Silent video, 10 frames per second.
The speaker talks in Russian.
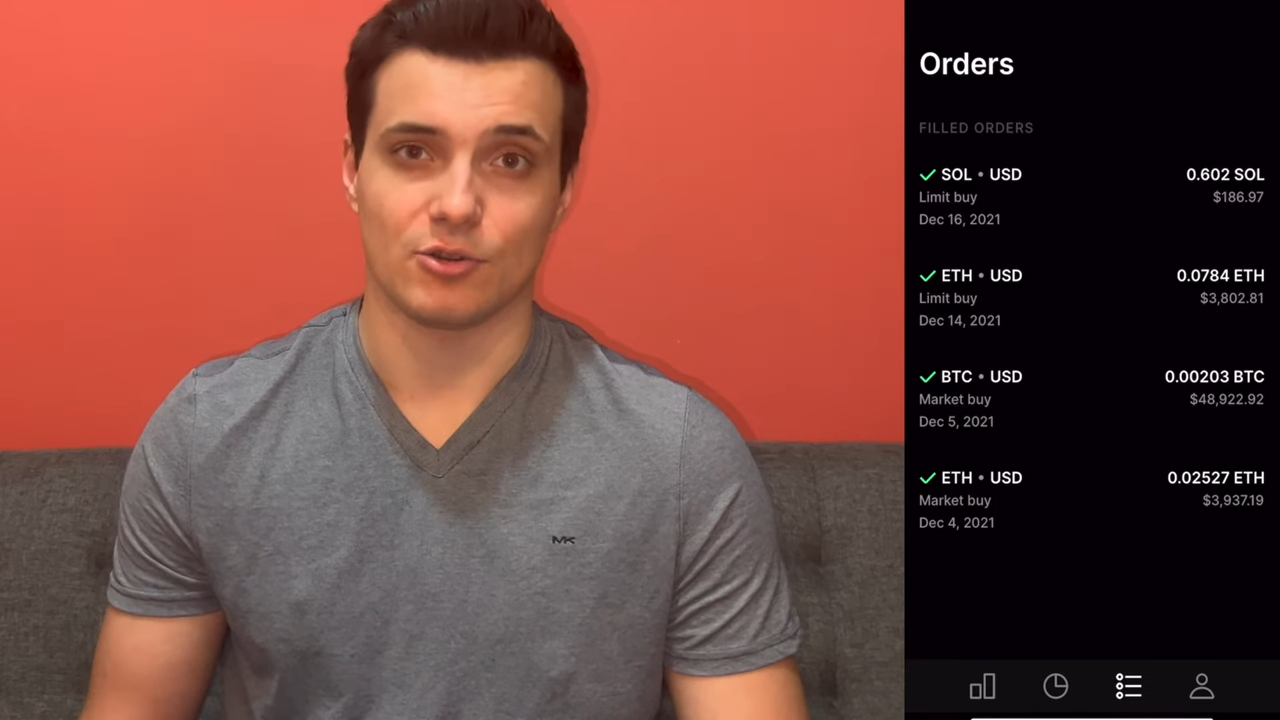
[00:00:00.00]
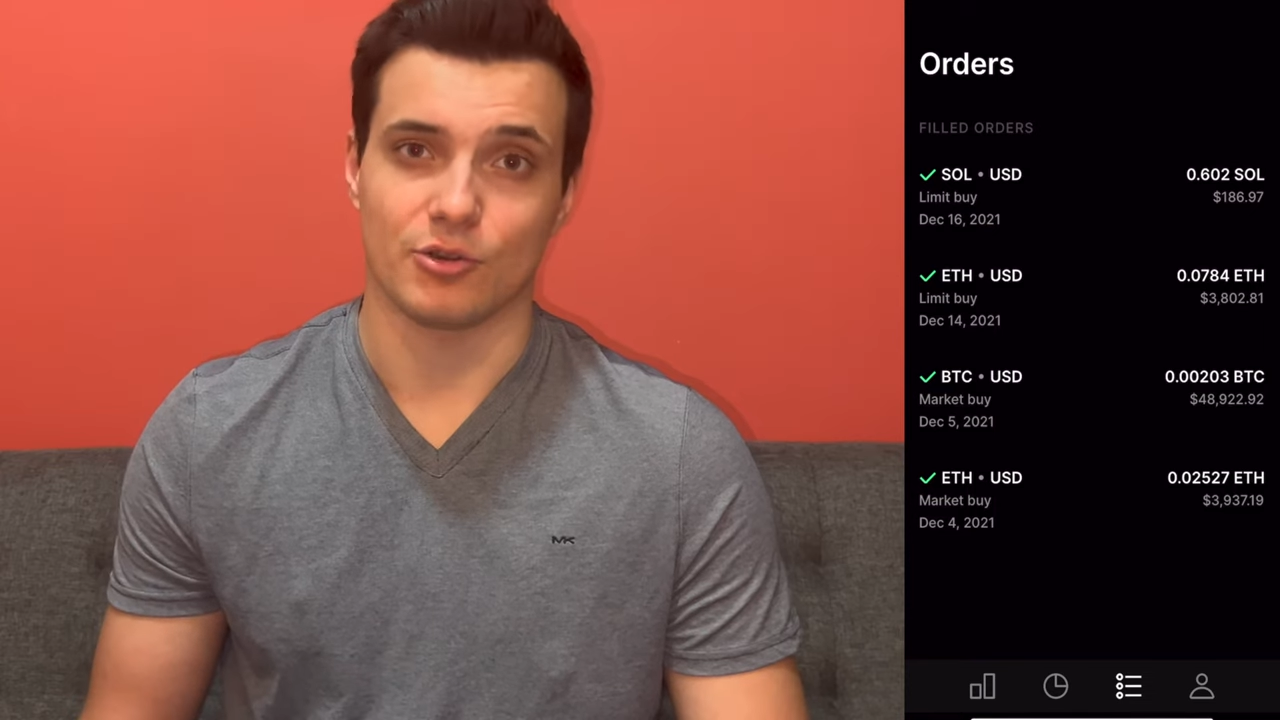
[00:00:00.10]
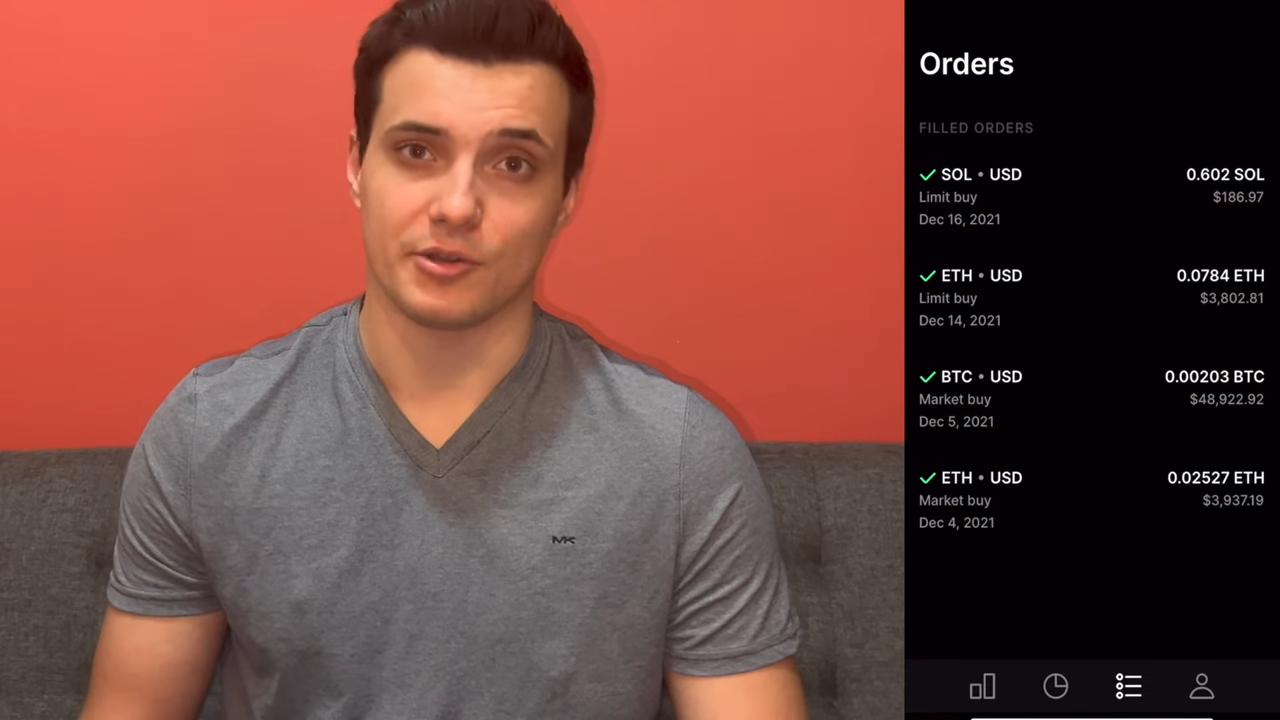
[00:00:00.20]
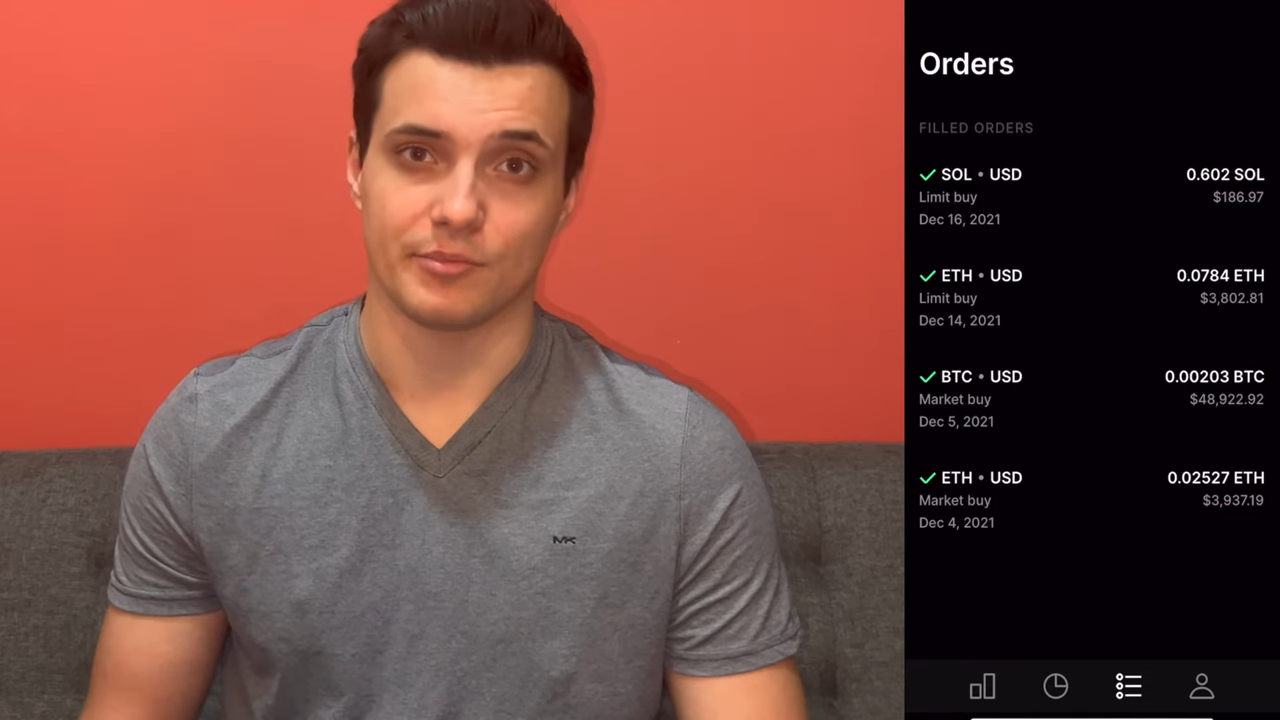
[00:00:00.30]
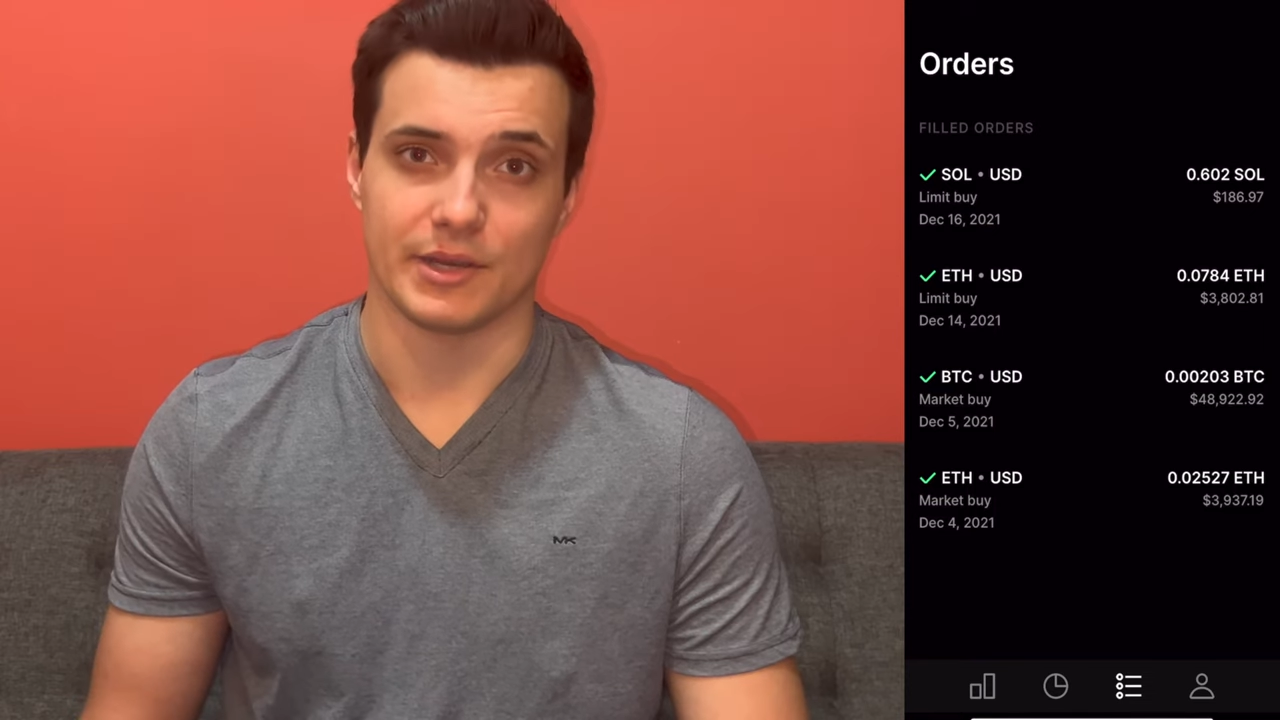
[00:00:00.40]

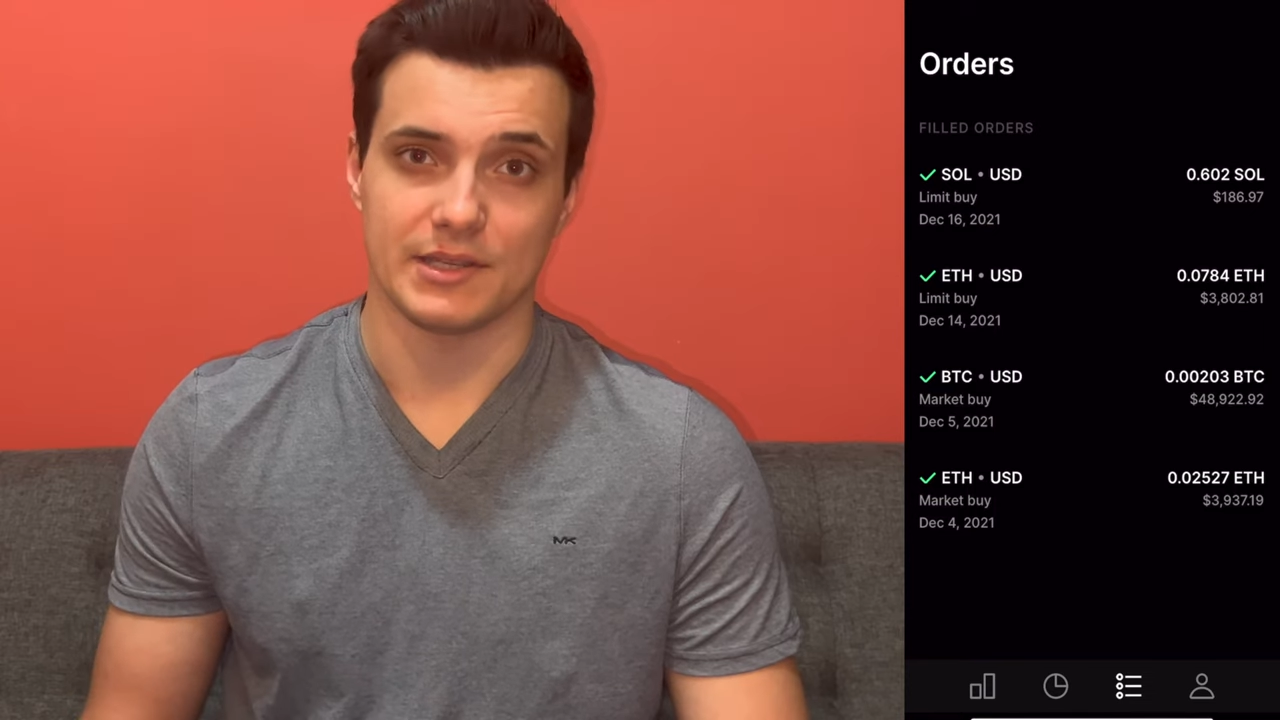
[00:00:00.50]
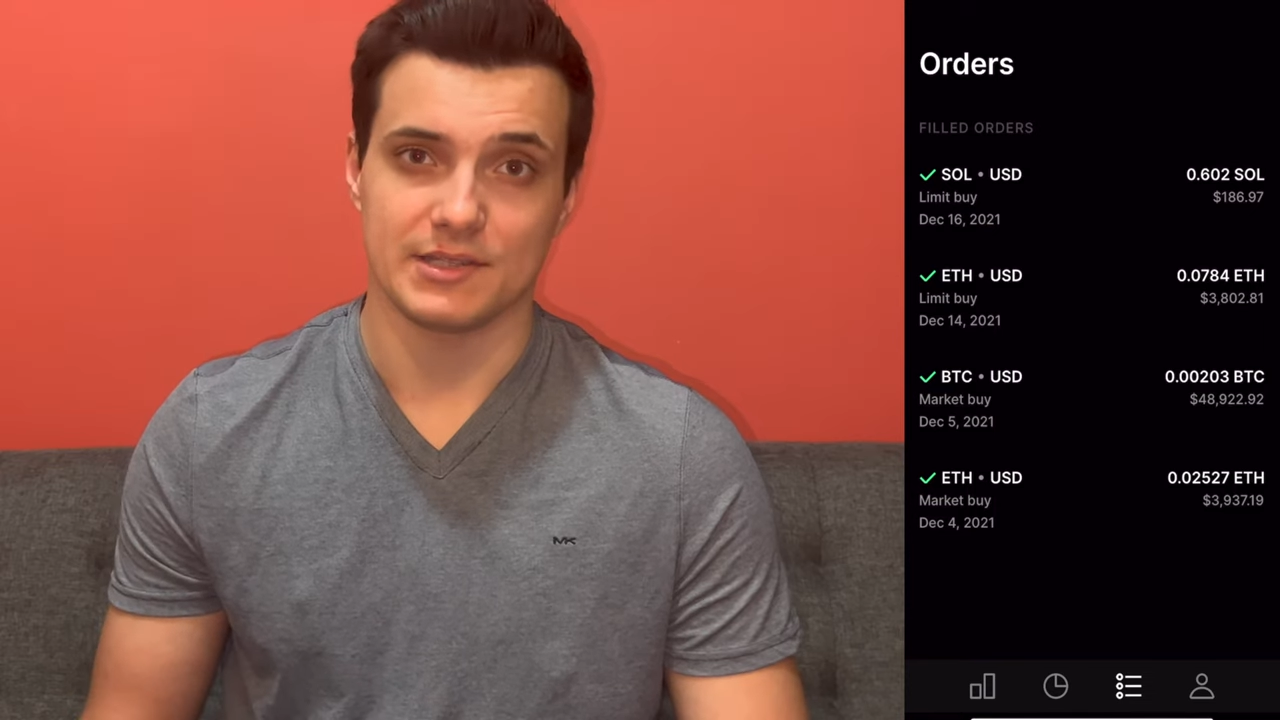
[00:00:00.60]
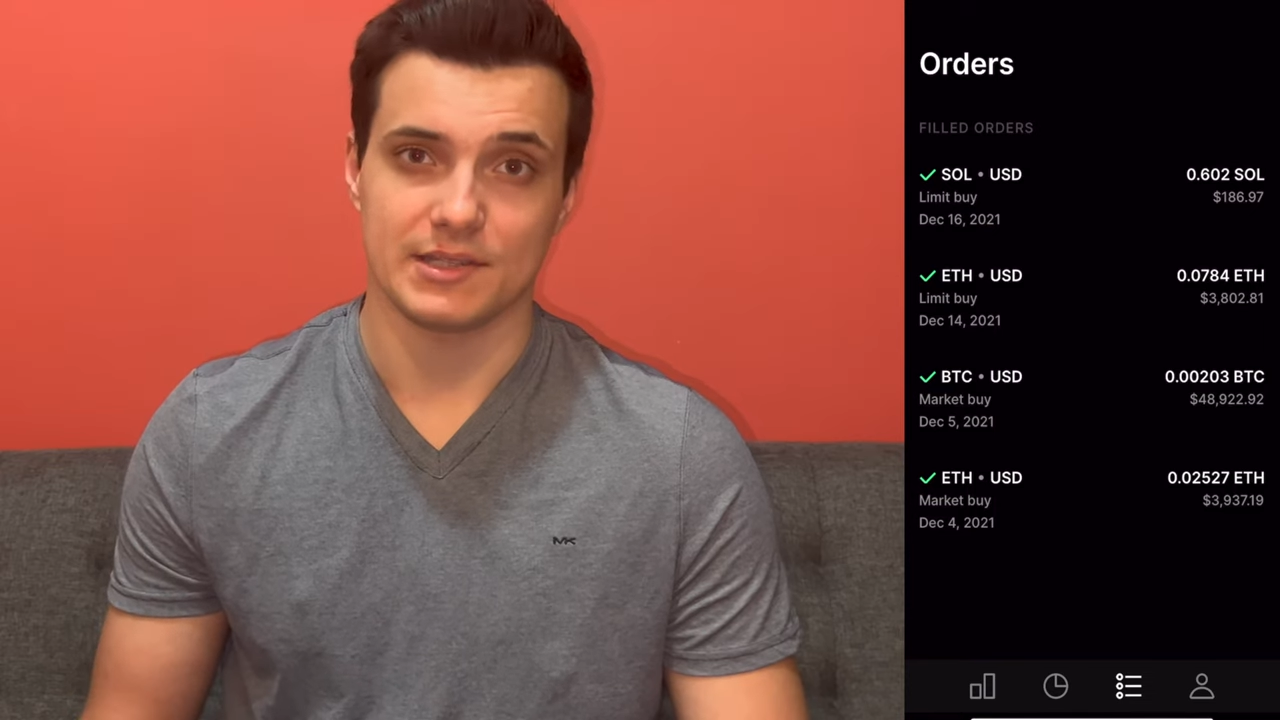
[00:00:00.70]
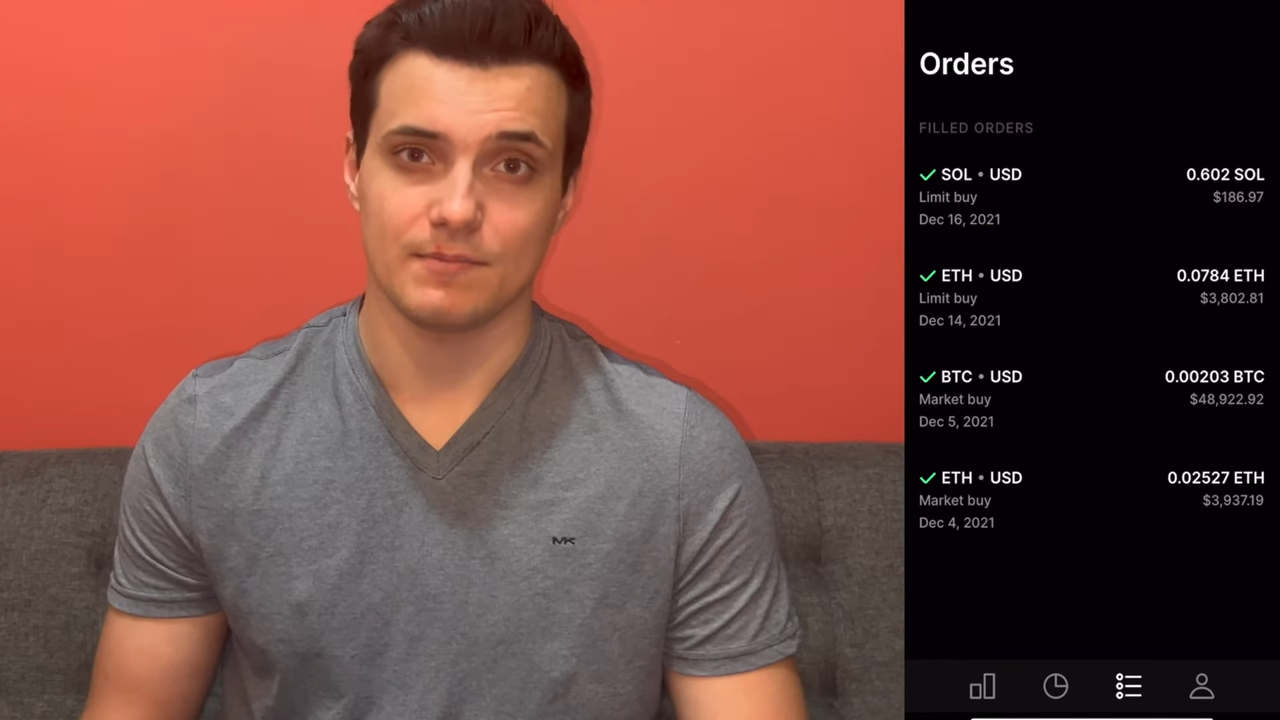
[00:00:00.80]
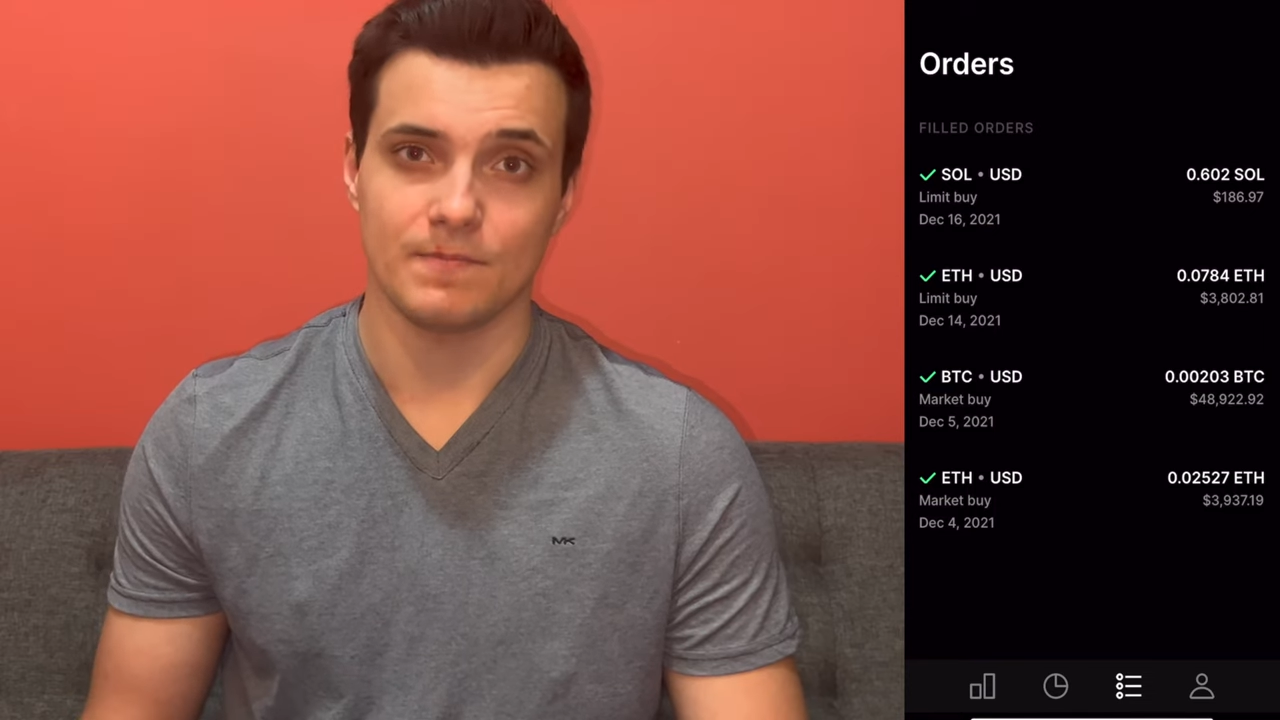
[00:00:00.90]

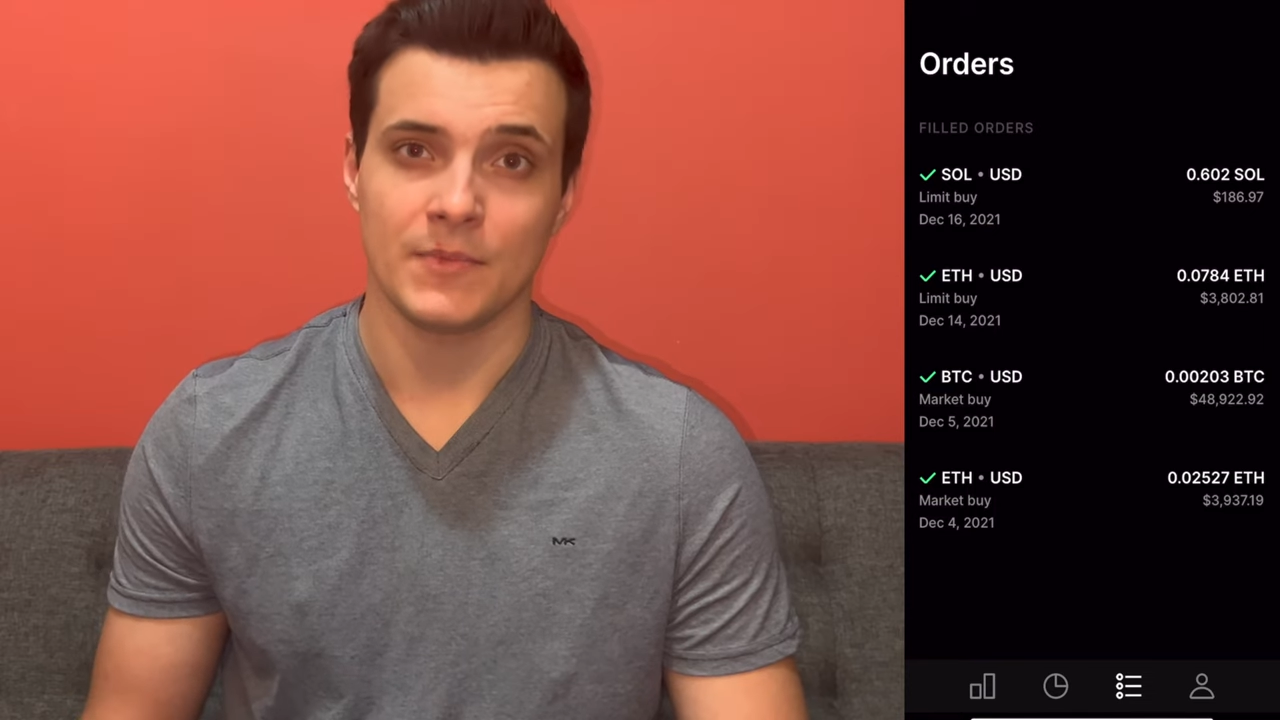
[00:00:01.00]
Coinbase,